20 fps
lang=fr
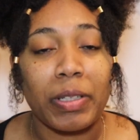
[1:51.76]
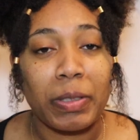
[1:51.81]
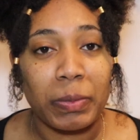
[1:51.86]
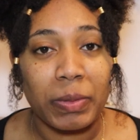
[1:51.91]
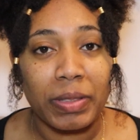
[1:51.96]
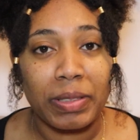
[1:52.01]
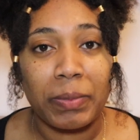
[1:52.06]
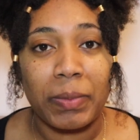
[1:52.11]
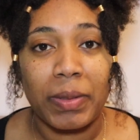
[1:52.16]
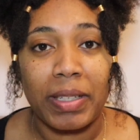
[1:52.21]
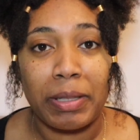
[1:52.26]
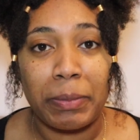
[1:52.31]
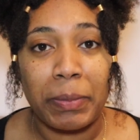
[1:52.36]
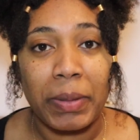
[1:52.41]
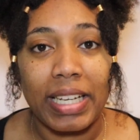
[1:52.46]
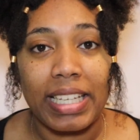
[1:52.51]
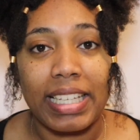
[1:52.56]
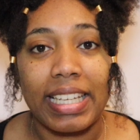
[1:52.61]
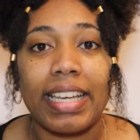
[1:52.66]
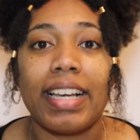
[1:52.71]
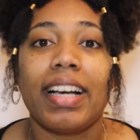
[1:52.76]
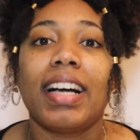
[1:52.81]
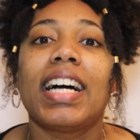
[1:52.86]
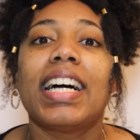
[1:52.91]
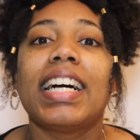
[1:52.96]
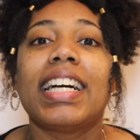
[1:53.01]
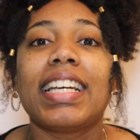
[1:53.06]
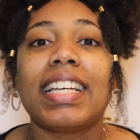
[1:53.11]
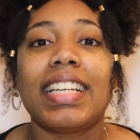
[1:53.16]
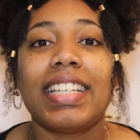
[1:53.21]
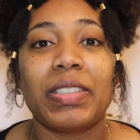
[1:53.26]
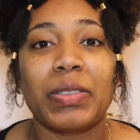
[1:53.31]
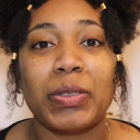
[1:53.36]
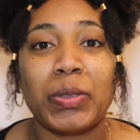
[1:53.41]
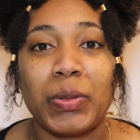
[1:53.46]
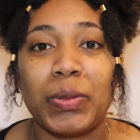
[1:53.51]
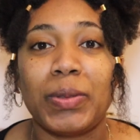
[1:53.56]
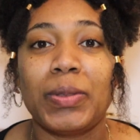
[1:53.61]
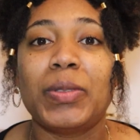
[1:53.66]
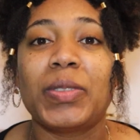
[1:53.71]
on va commencer par la prière. Et
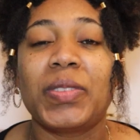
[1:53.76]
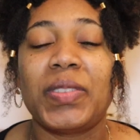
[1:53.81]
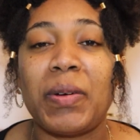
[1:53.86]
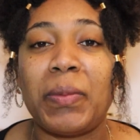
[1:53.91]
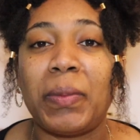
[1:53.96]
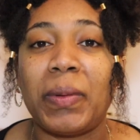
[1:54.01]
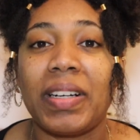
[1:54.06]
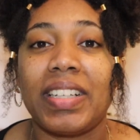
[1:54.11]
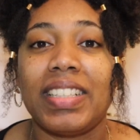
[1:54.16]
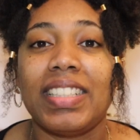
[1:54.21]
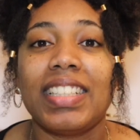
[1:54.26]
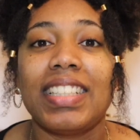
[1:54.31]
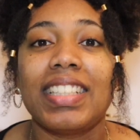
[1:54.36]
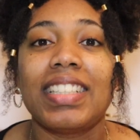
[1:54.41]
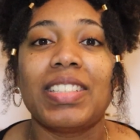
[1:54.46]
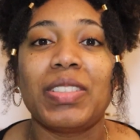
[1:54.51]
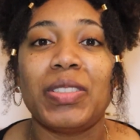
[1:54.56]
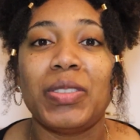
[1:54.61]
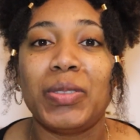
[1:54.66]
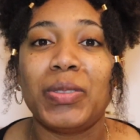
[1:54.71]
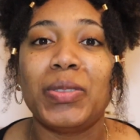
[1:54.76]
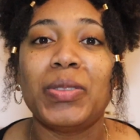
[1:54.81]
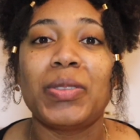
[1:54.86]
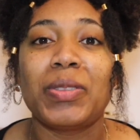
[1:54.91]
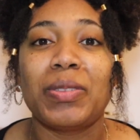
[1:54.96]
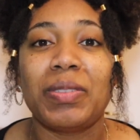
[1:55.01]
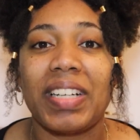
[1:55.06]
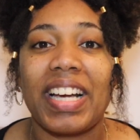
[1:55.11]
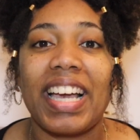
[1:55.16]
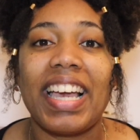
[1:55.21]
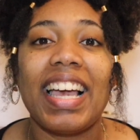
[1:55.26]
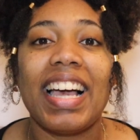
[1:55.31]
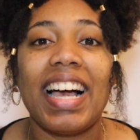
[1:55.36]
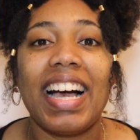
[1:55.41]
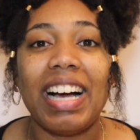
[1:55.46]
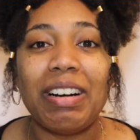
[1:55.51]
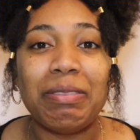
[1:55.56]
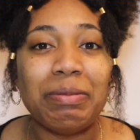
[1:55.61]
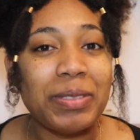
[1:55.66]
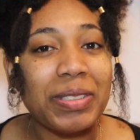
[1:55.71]
ensuite, on va parler du vrai
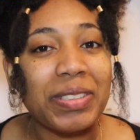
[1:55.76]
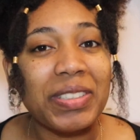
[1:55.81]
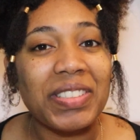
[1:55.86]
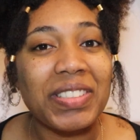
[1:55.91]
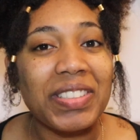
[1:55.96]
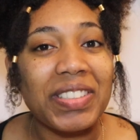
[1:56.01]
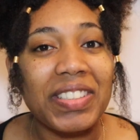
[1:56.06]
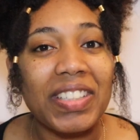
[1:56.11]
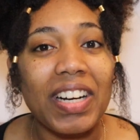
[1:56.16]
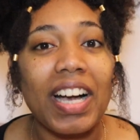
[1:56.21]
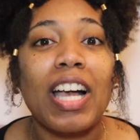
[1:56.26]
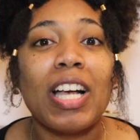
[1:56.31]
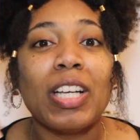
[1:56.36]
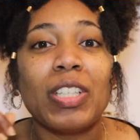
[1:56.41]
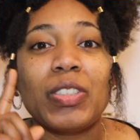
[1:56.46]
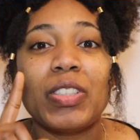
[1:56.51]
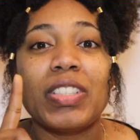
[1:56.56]
amour.